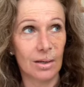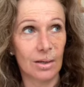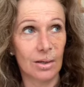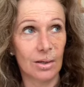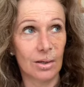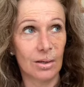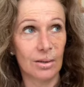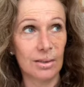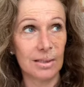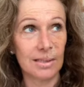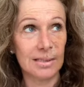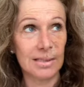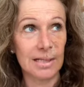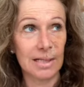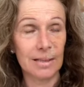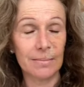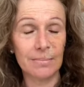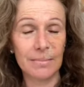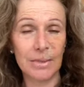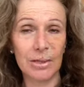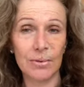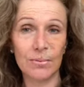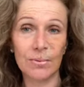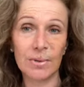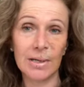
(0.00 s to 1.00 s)
Und das hat
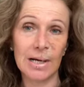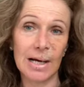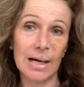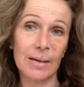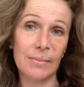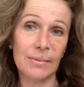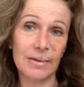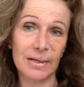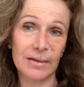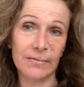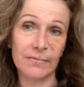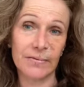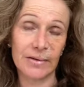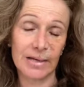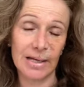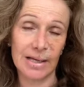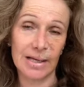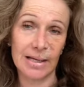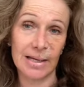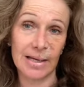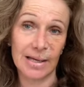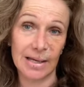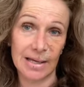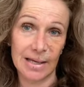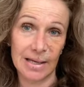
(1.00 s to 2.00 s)
mir unglaublich viel
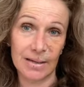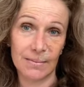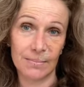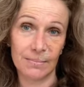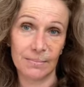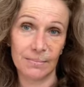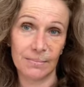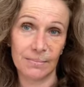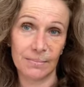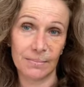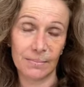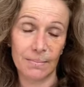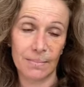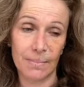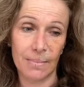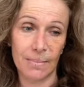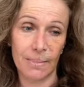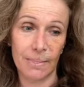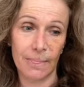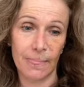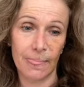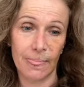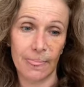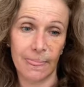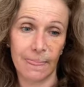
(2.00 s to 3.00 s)
gegeben,
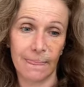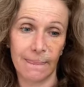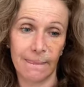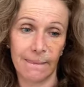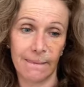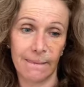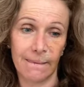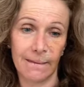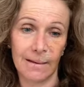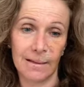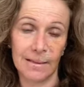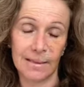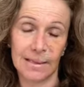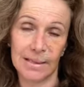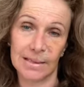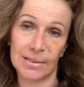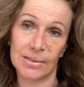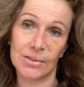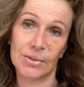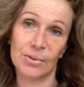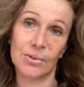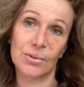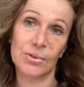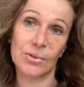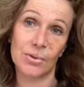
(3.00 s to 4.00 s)
das
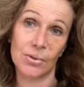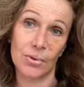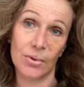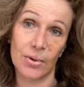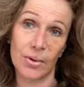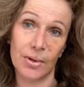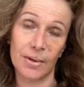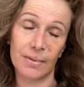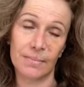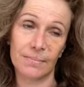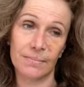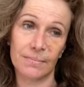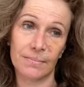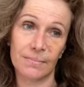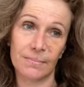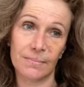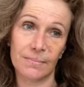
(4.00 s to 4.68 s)
so zu hören.